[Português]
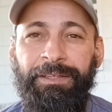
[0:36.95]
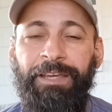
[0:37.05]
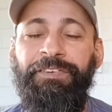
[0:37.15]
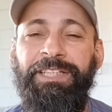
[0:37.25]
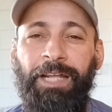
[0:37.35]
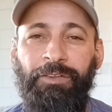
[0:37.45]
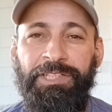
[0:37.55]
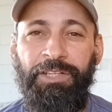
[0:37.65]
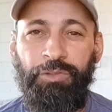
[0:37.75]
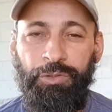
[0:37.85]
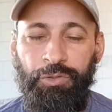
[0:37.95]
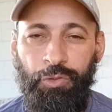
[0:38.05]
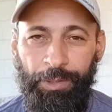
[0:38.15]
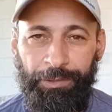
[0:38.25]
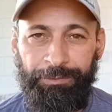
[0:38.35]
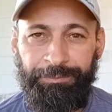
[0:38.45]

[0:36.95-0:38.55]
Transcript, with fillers: evitado as lesões no joelho.